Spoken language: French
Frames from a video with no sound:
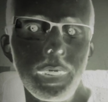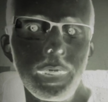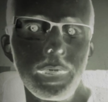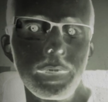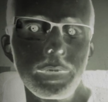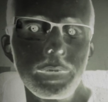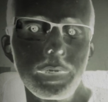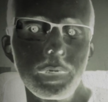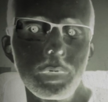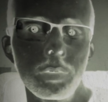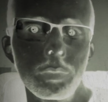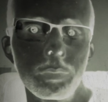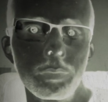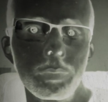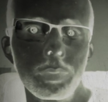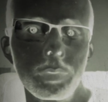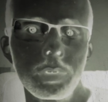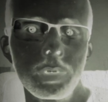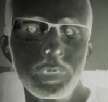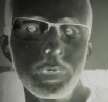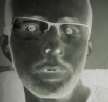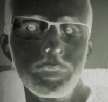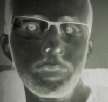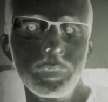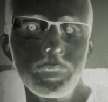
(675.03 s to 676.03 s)
la tête d'une
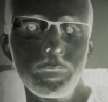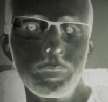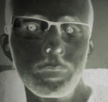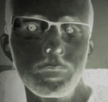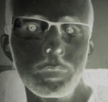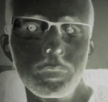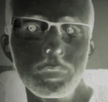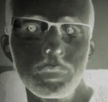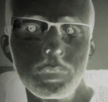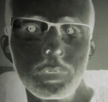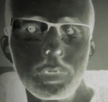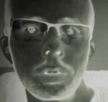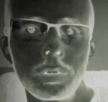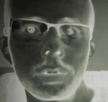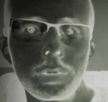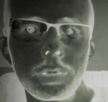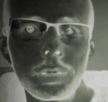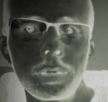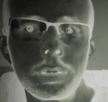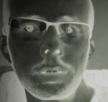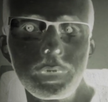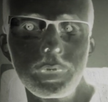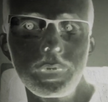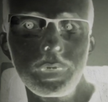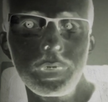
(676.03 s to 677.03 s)
petite fille blonde dans
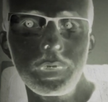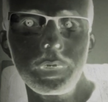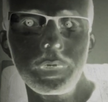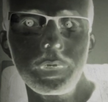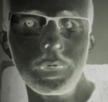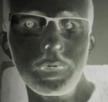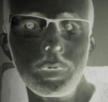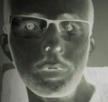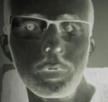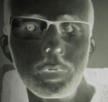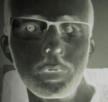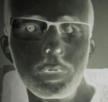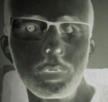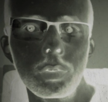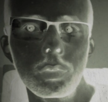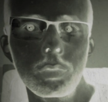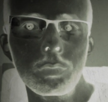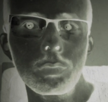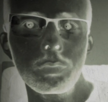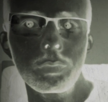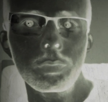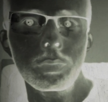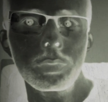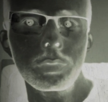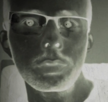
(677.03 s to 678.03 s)
un état de
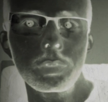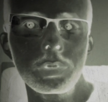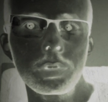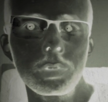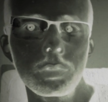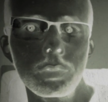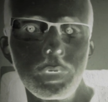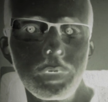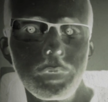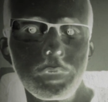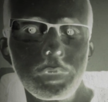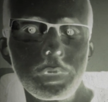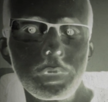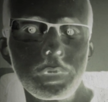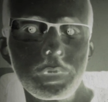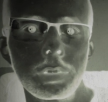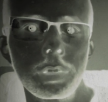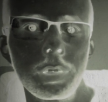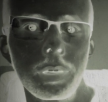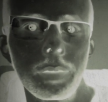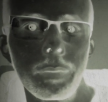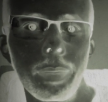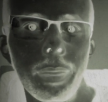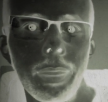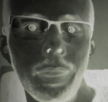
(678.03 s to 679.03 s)
décomposition
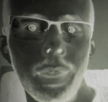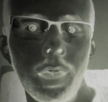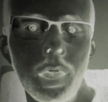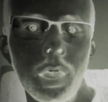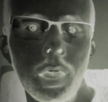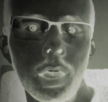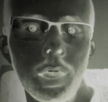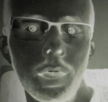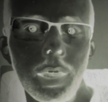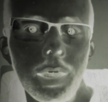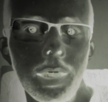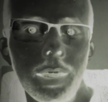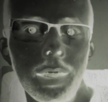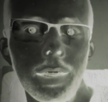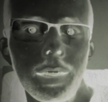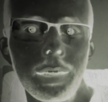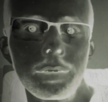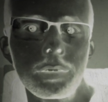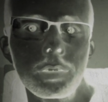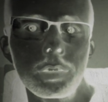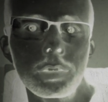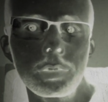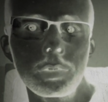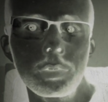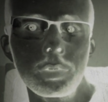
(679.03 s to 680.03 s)
avancée. La
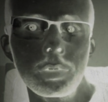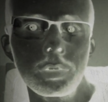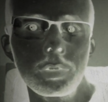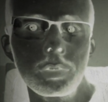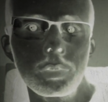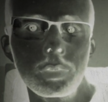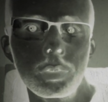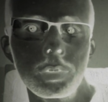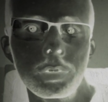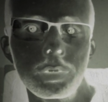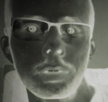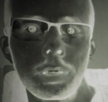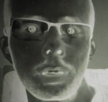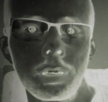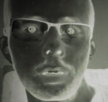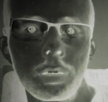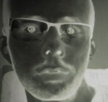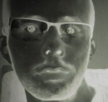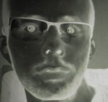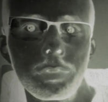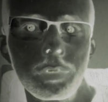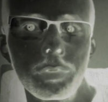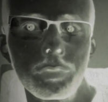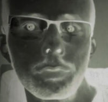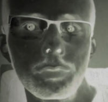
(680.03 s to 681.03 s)
testeuse être
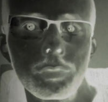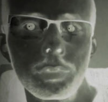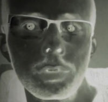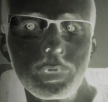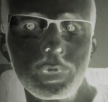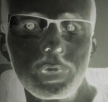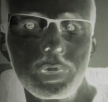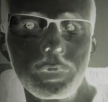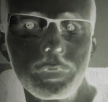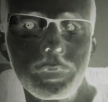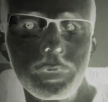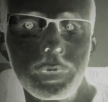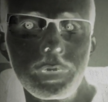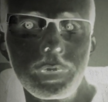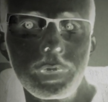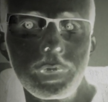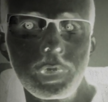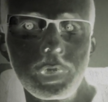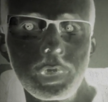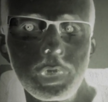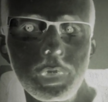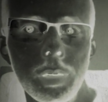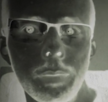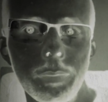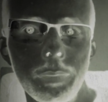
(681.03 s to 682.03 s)
l'enfant fut
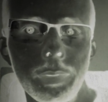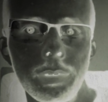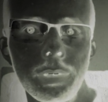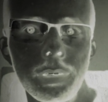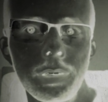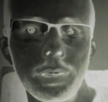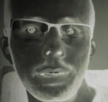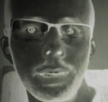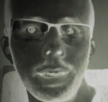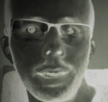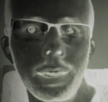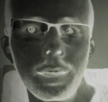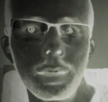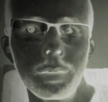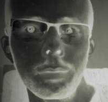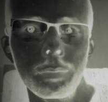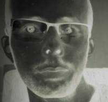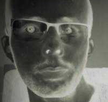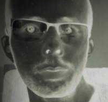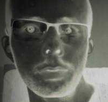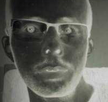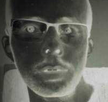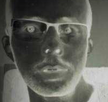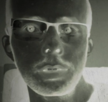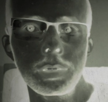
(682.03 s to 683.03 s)
c'est la petite Karen
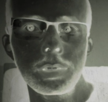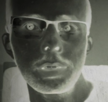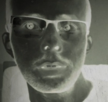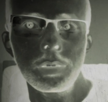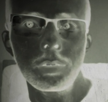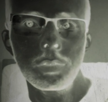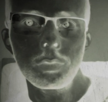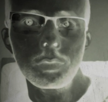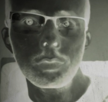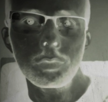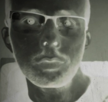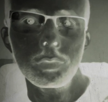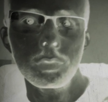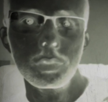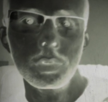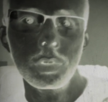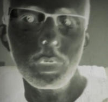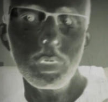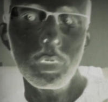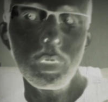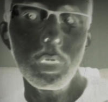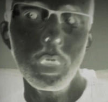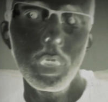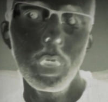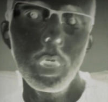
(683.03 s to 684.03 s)
Paulsen, 11
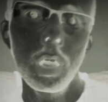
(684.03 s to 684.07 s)
ans,